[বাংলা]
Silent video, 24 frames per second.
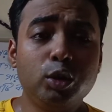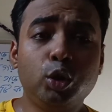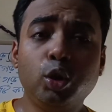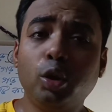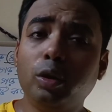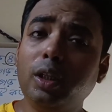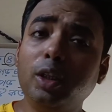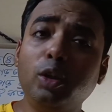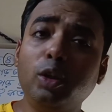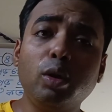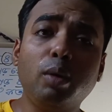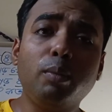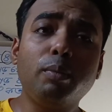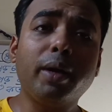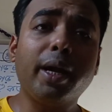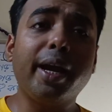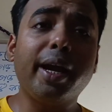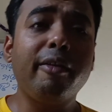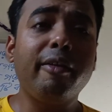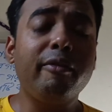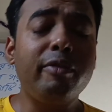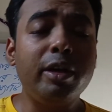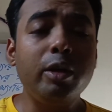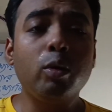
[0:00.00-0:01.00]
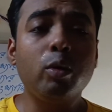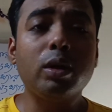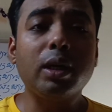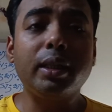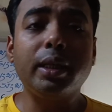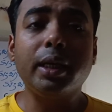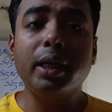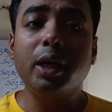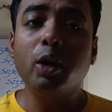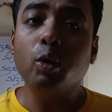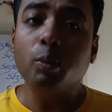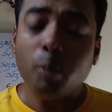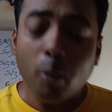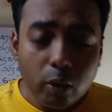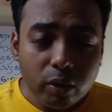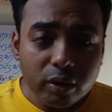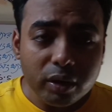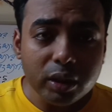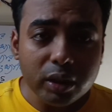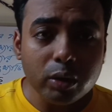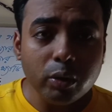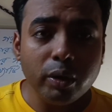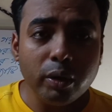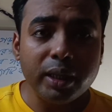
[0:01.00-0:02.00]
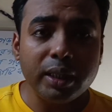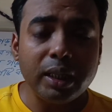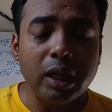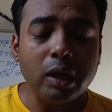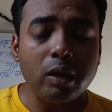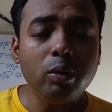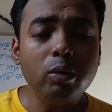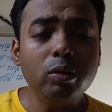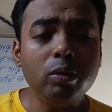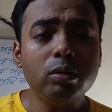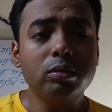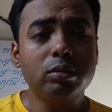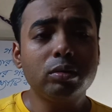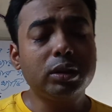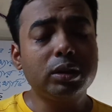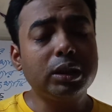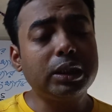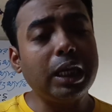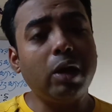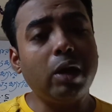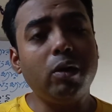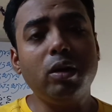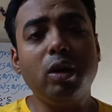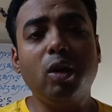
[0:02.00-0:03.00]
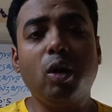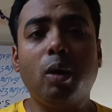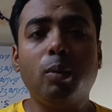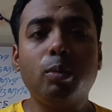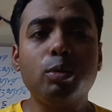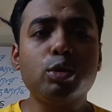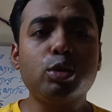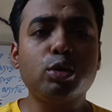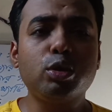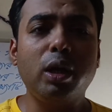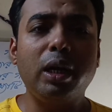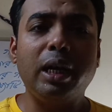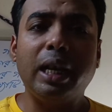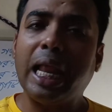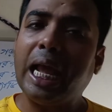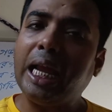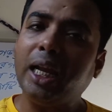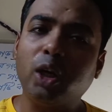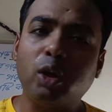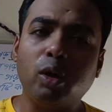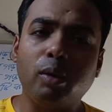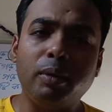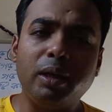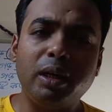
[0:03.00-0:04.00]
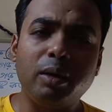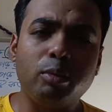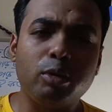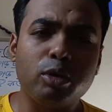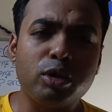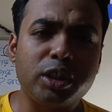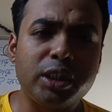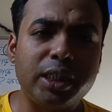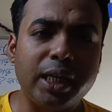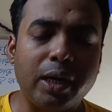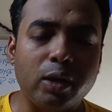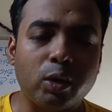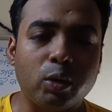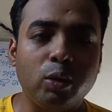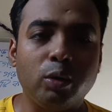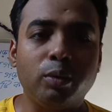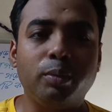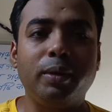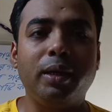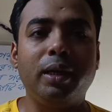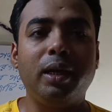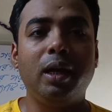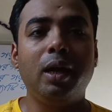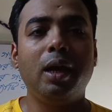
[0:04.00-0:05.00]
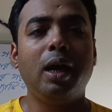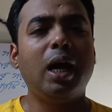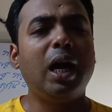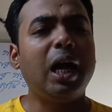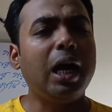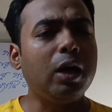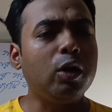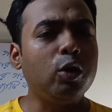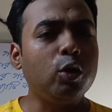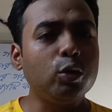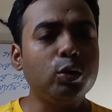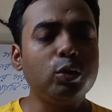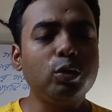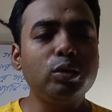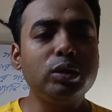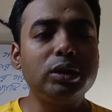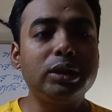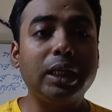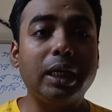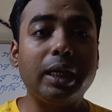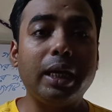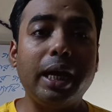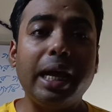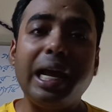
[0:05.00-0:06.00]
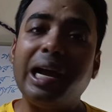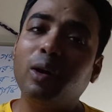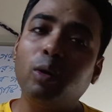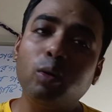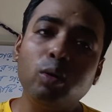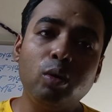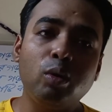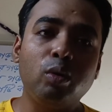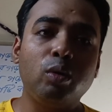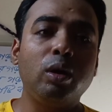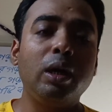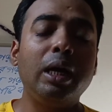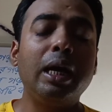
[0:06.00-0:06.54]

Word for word: যদি তোমরা এই ভিডিওটা দেখে উপকৃত হয়ে থাকো তাহলে অবশ্যই লাইক কমেন্ট এবং শেয়ার করবে আর নতুন যারা এখনও